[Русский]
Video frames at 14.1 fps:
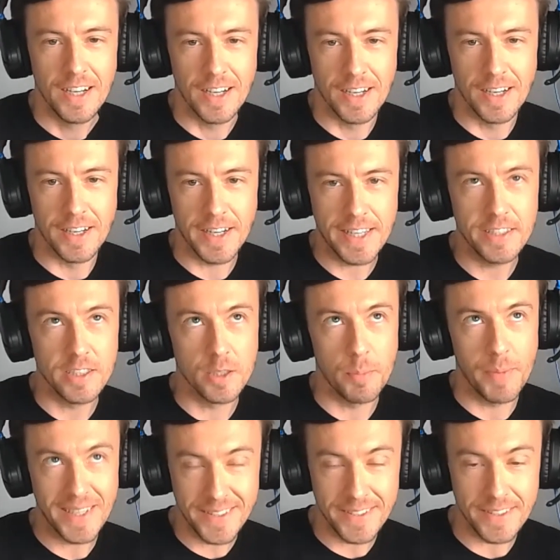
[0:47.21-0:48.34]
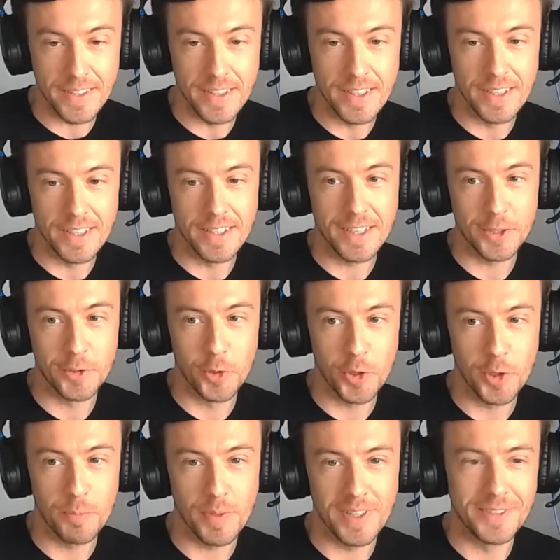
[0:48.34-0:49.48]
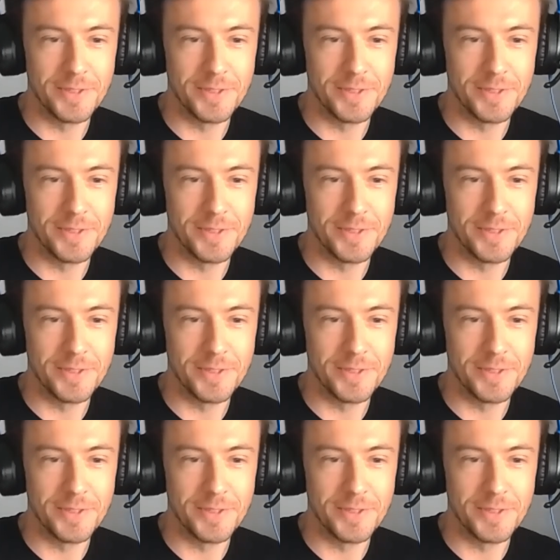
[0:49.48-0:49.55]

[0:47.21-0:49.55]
а, рейтинг Месси, который